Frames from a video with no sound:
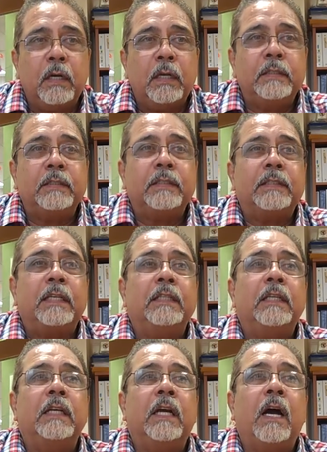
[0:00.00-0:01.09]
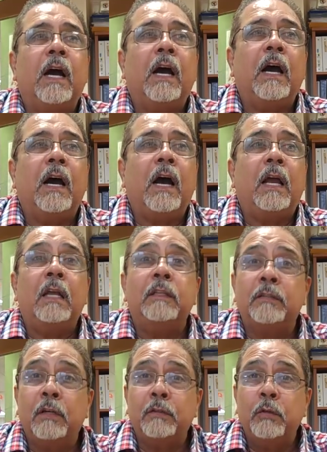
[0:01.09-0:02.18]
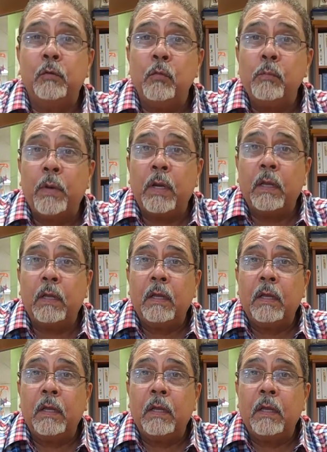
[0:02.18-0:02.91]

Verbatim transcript: es se tira a la incertidumbre,